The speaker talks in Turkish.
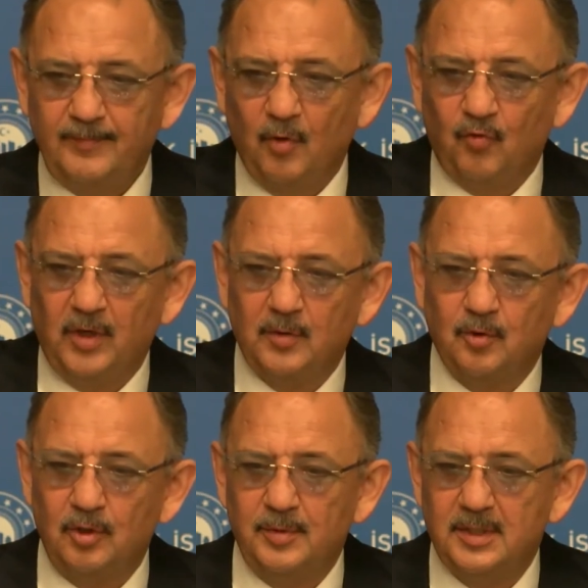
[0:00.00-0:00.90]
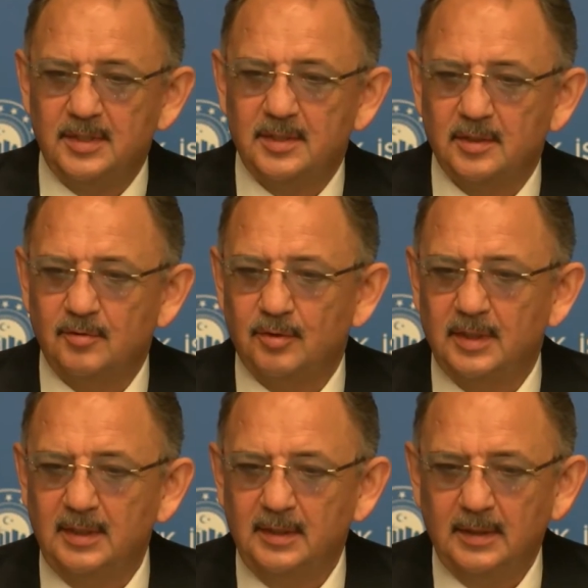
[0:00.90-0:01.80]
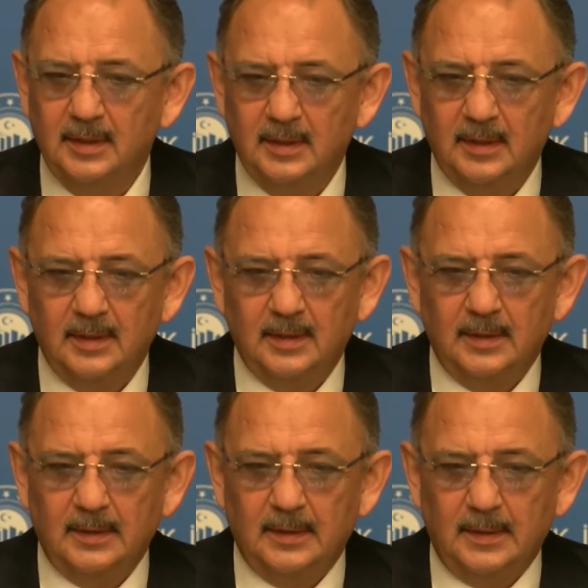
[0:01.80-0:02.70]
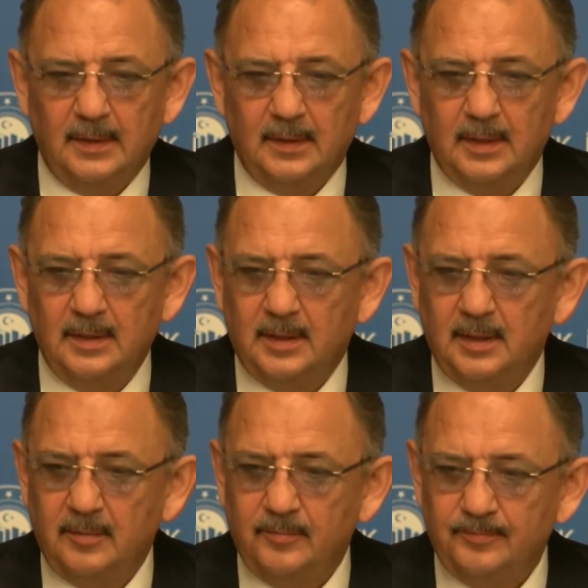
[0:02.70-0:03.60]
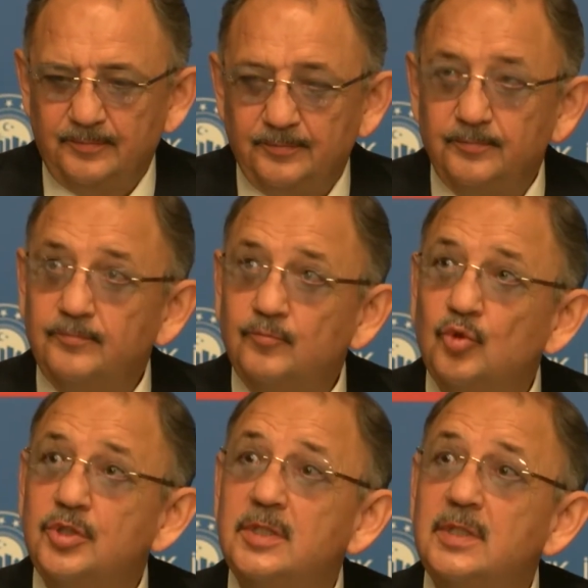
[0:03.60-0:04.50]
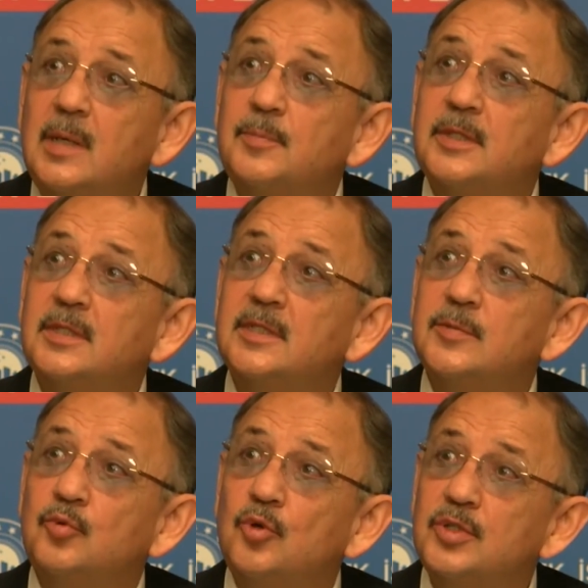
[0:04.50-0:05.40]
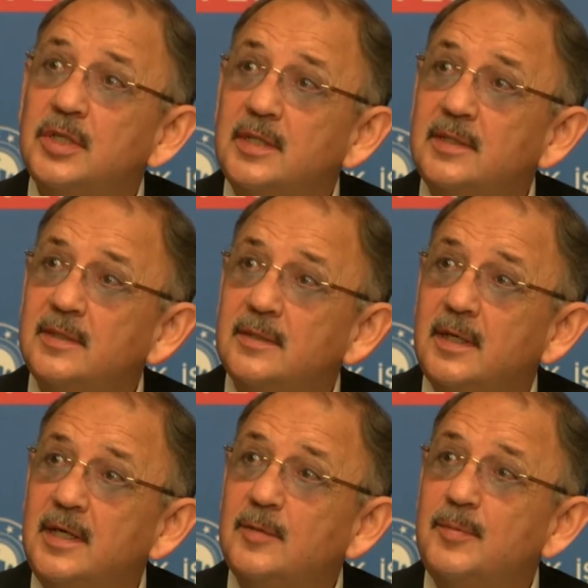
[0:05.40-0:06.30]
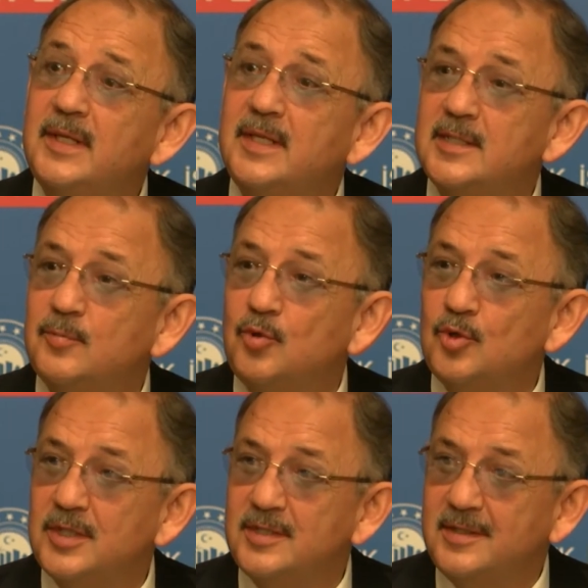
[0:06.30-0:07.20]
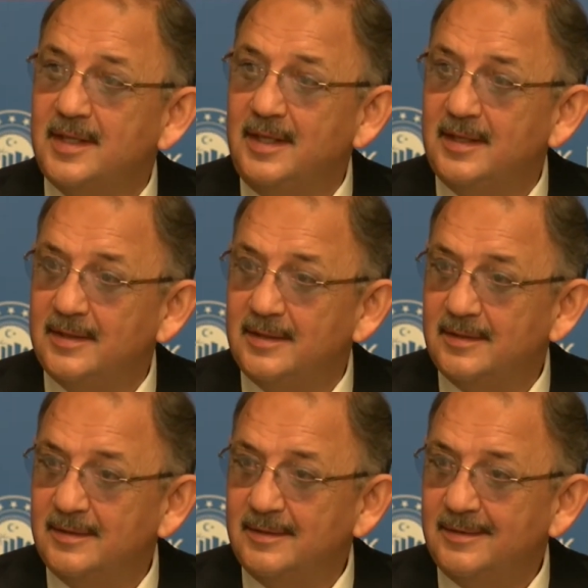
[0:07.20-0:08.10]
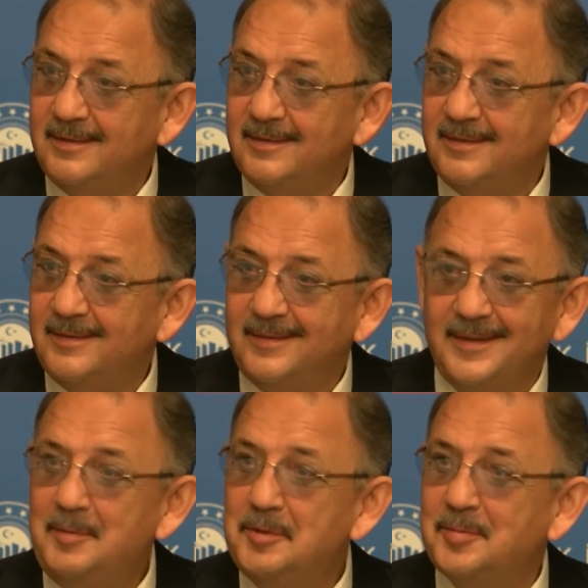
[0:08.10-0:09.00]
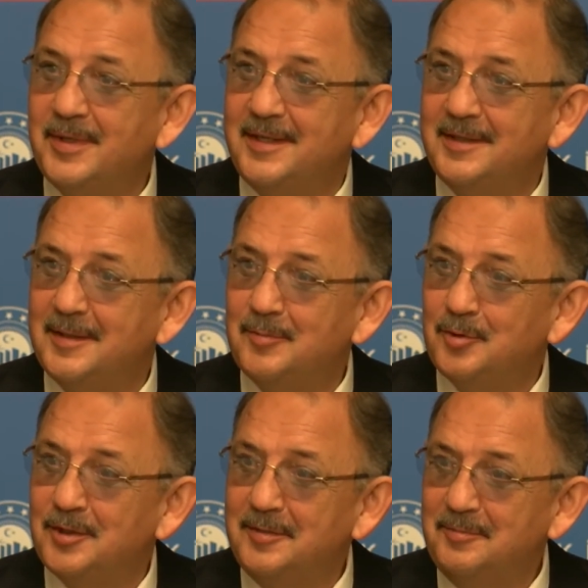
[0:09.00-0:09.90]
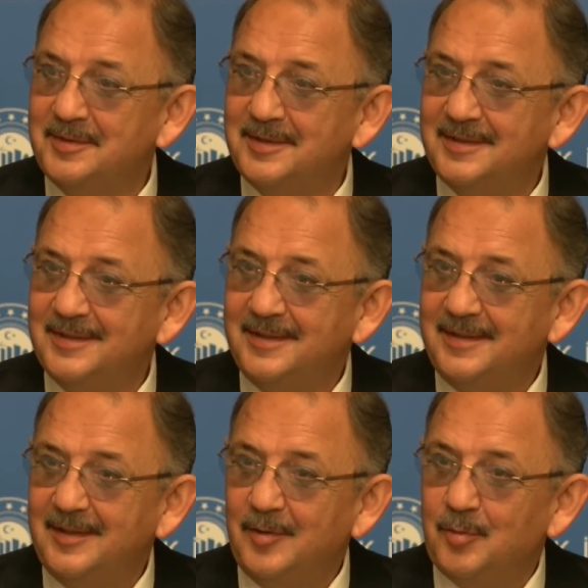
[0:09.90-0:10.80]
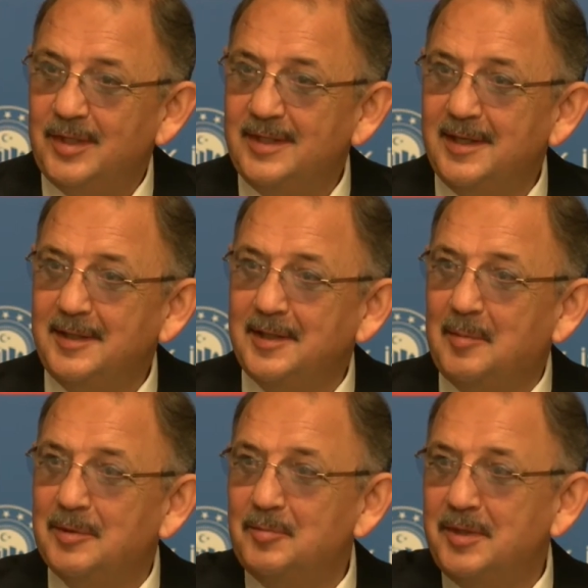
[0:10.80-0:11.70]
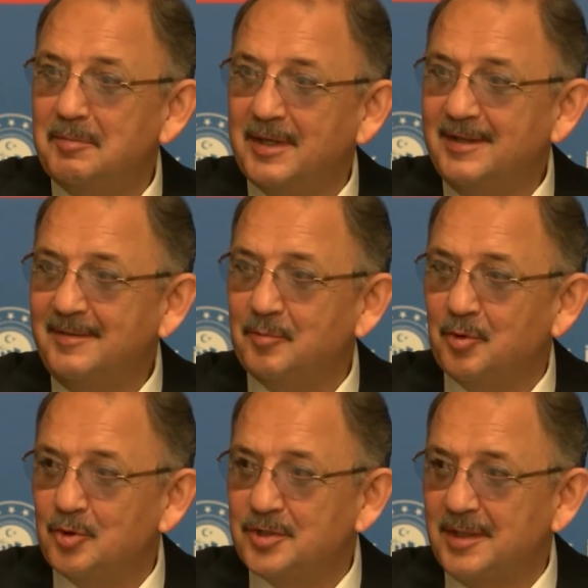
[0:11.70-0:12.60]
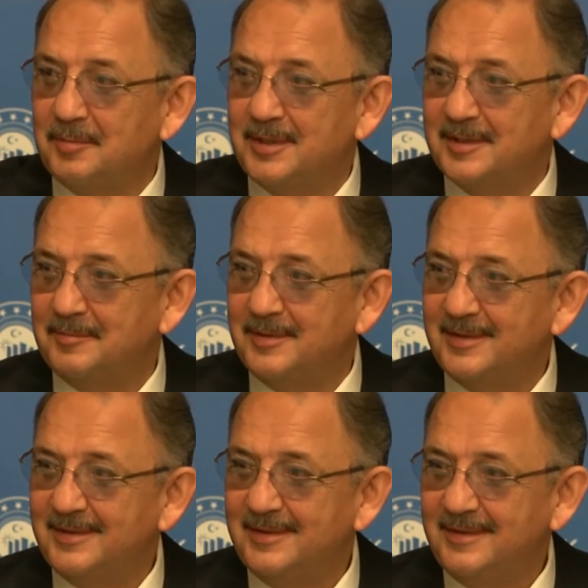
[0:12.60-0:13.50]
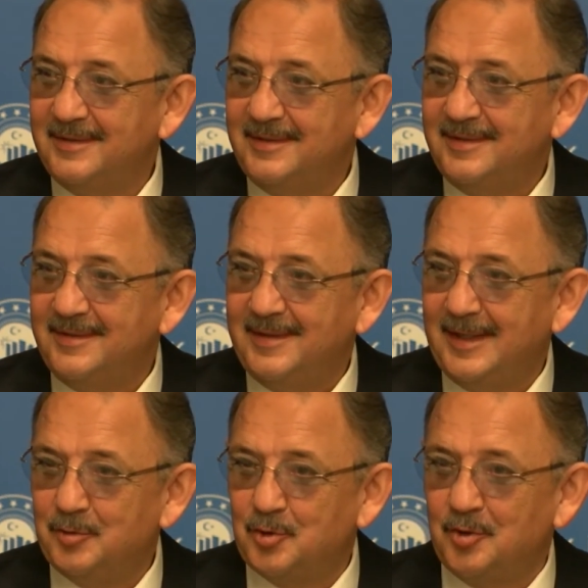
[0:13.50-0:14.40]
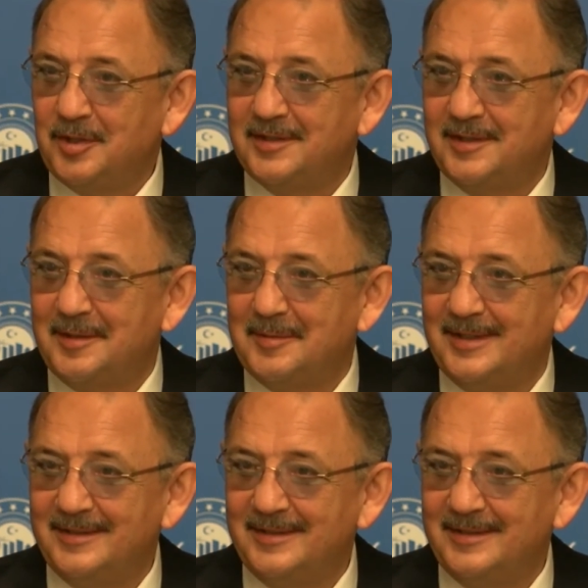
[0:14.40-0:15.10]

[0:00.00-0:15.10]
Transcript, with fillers: ufak boylu birisi çıktı oradan. Dedi ki bu sizin yaptırdığınız proje dedi kayak merkezi projesi değil dedi. Neymiş peki dedim bu dedim. Ben de en namlı mimara proje yaptırdım. En şöhretli adama.